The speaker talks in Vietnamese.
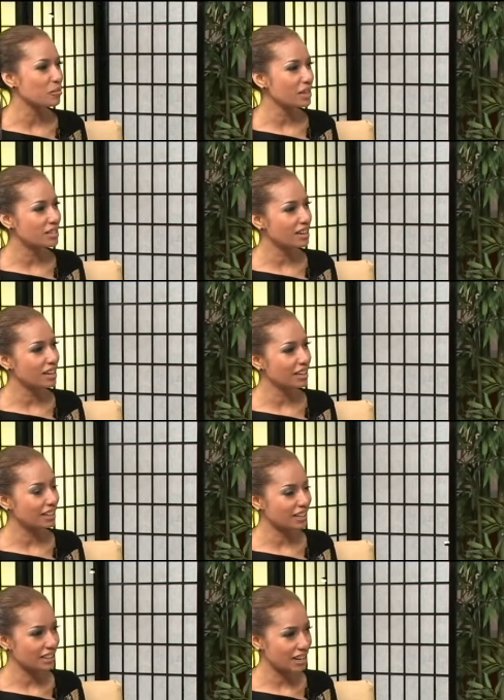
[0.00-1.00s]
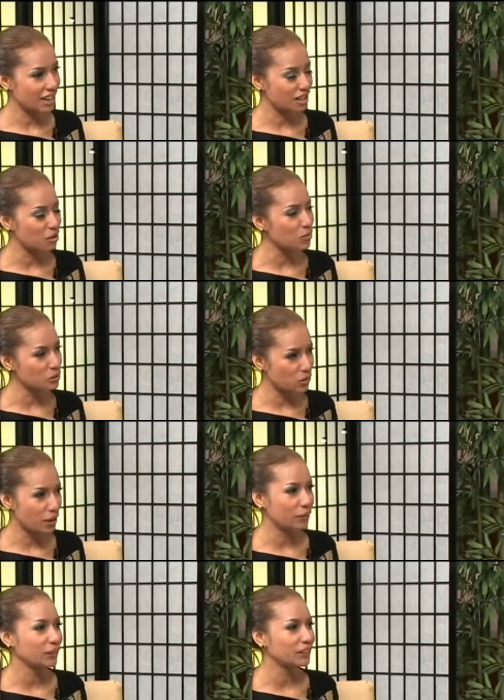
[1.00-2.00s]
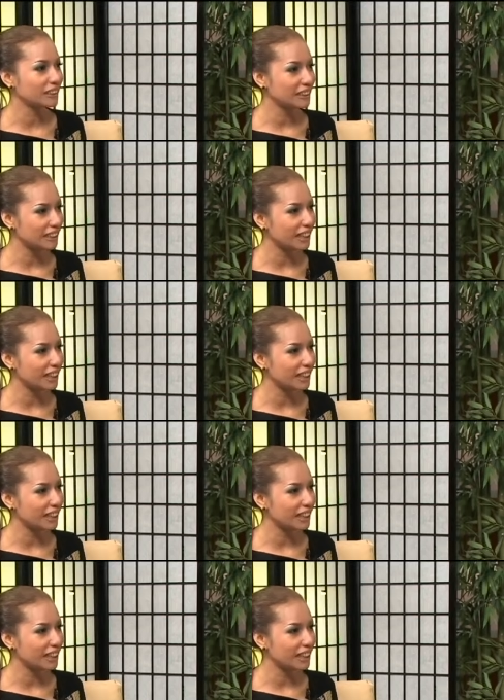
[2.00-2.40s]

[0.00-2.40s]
ở bên uh, Canada right. ở Montreal right. yeah.